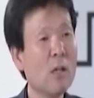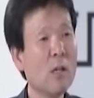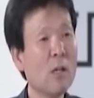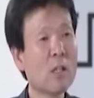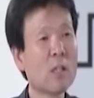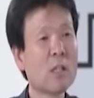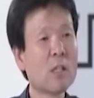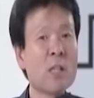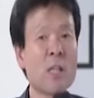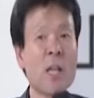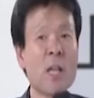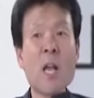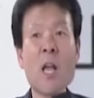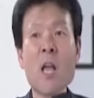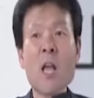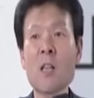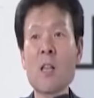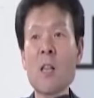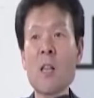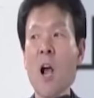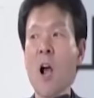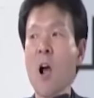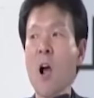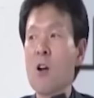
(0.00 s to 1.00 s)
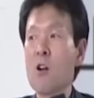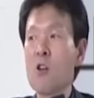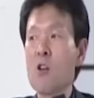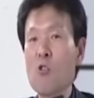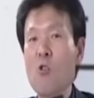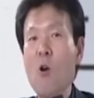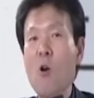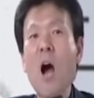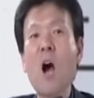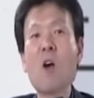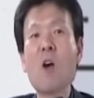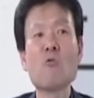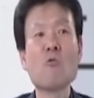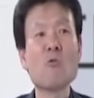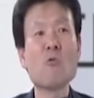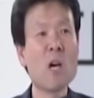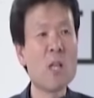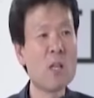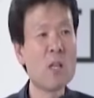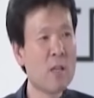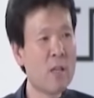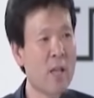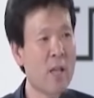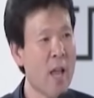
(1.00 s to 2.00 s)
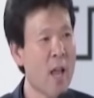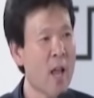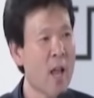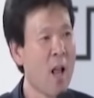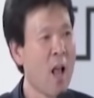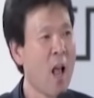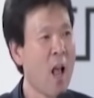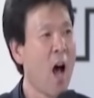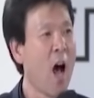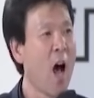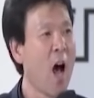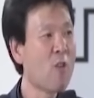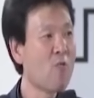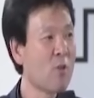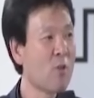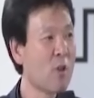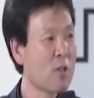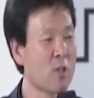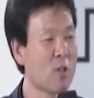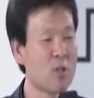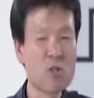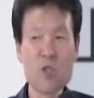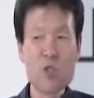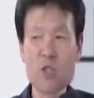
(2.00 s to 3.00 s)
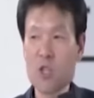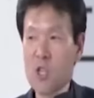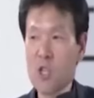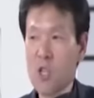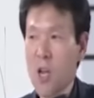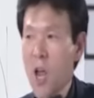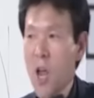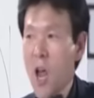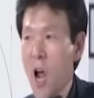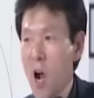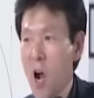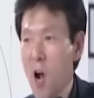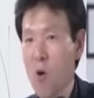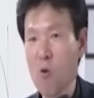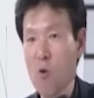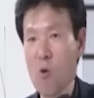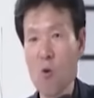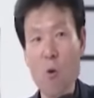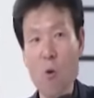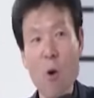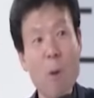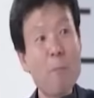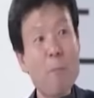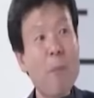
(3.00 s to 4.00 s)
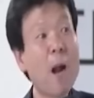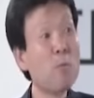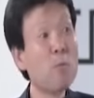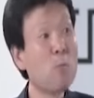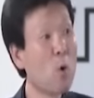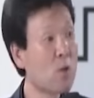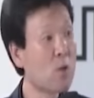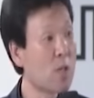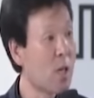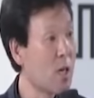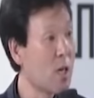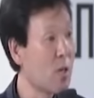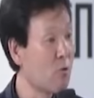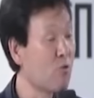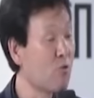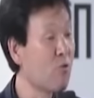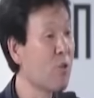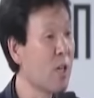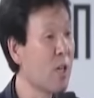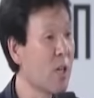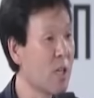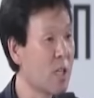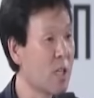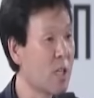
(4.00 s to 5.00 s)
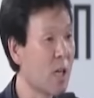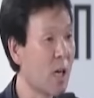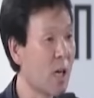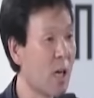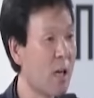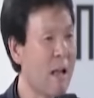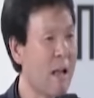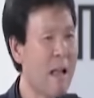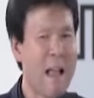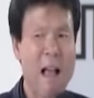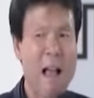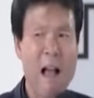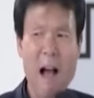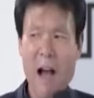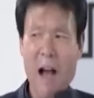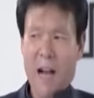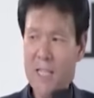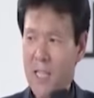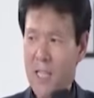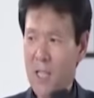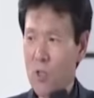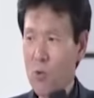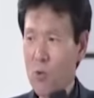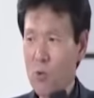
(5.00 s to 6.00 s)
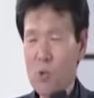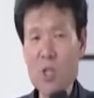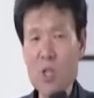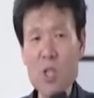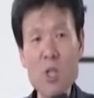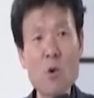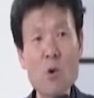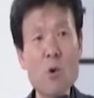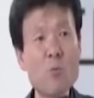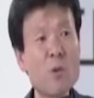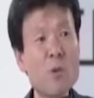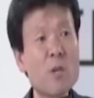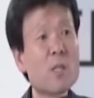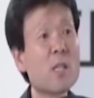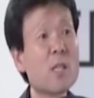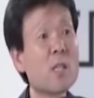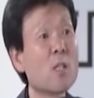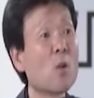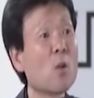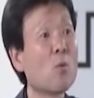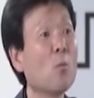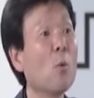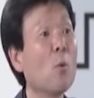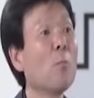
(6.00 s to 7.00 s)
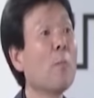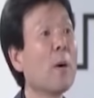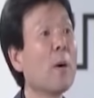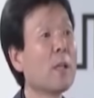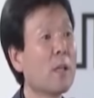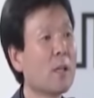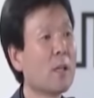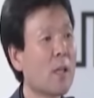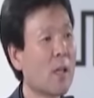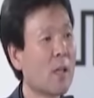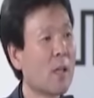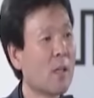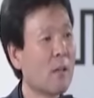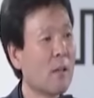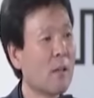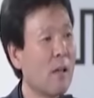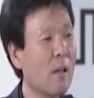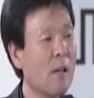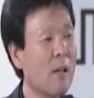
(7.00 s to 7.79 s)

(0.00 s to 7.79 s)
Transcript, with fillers: 근데 내가 그러고 한국에 왔는데 한국에서 지뢰해갖고 발목 잘린 군인 있잖아요. 아직도 치료비를 제대로 못 받았다는 거야.